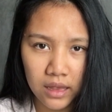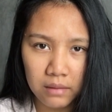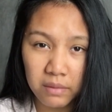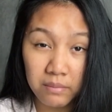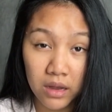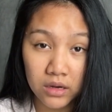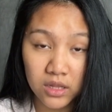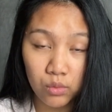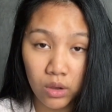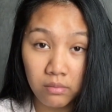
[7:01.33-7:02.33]
and
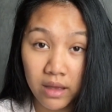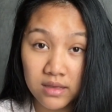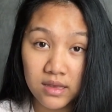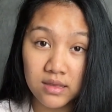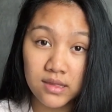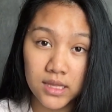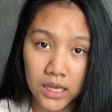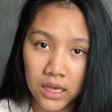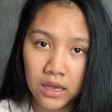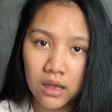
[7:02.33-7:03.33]
512
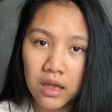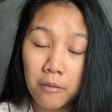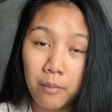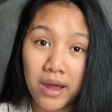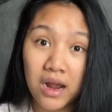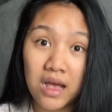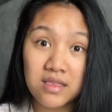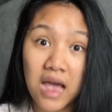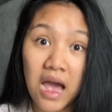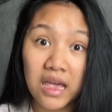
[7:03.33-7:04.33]
SSD para nga
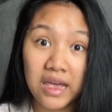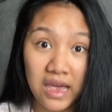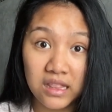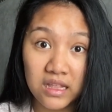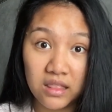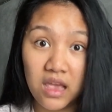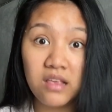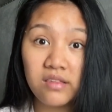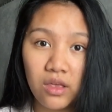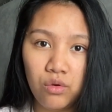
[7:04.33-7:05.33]
sa aking editing
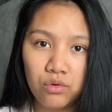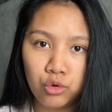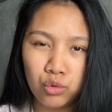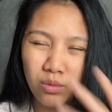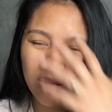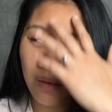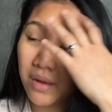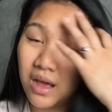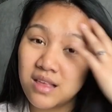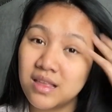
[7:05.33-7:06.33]
sa YouTube. Kasi
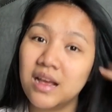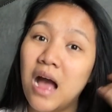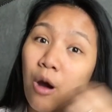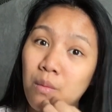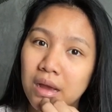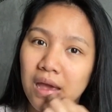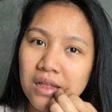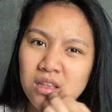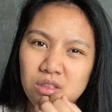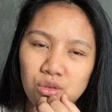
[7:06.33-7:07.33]
malakas talaga ako
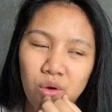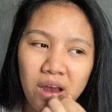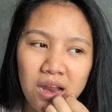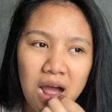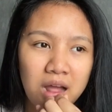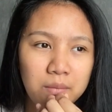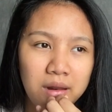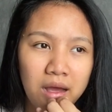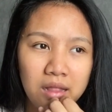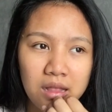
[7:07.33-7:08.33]
mag-edit, so kailangan
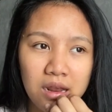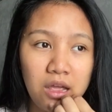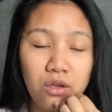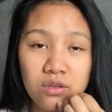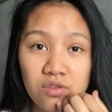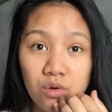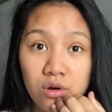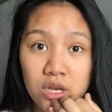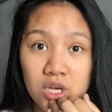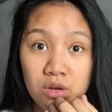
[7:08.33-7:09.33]
malaki talaga yung
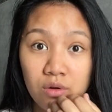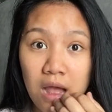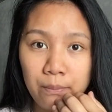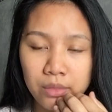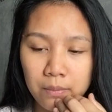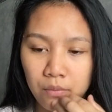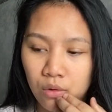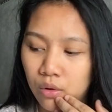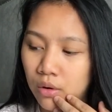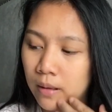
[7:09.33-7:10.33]
storage ng laptop
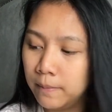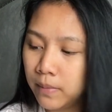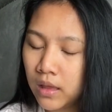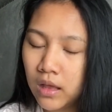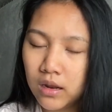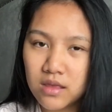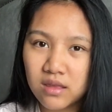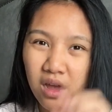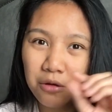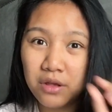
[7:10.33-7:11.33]
ko. At
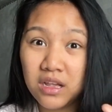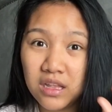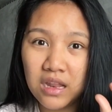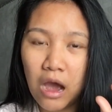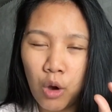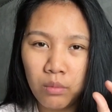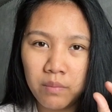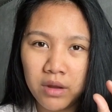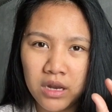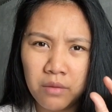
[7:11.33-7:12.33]
sa ganun, hindi na ako
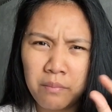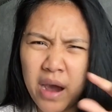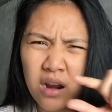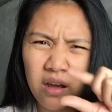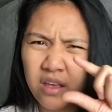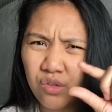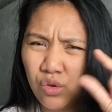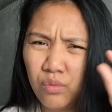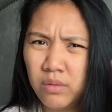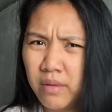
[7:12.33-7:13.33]
bibili ng parang
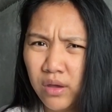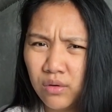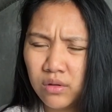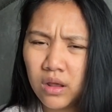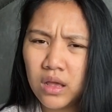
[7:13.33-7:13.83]
SUV ba yon